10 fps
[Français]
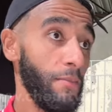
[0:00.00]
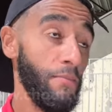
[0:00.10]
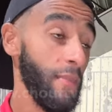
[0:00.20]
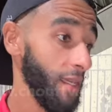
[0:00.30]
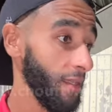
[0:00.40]

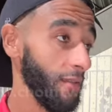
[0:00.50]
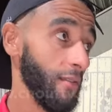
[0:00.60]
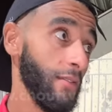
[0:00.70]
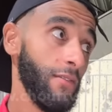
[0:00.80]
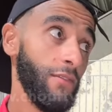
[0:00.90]
mais
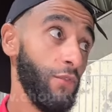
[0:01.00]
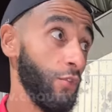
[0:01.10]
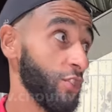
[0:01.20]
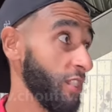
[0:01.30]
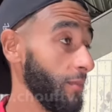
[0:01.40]
il faut
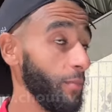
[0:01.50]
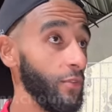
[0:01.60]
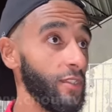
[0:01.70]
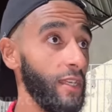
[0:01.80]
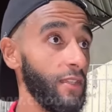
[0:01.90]
jamais
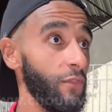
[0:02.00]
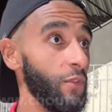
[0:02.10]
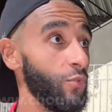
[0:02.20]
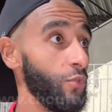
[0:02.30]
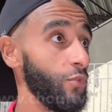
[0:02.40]
penser à la
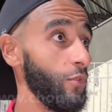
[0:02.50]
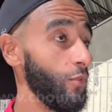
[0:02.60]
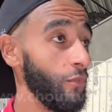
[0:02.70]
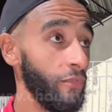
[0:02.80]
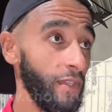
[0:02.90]
défaite au nul.
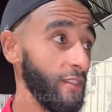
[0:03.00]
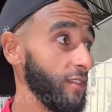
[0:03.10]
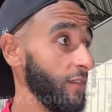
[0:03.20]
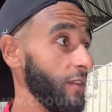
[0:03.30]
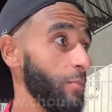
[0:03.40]
On vient
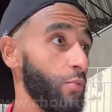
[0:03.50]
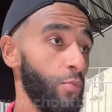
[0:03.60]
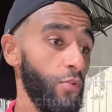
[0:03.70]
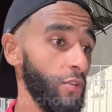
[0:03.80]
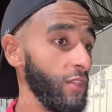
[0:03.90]
ici pour
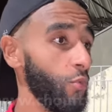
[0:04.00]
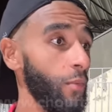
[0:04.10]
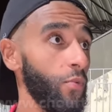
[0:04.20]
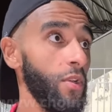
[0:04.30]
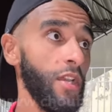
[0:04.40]
prendre les trois
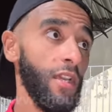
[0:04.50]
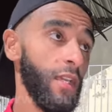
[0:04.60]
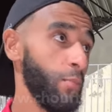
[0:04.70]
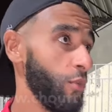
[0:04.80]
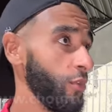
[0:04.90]
points
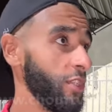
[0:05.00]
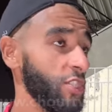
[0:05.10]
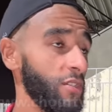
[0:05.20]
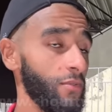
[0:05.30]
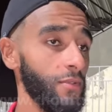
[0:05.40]
et pour rentrer
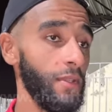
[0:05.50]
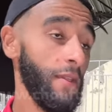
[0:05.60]
chez nous.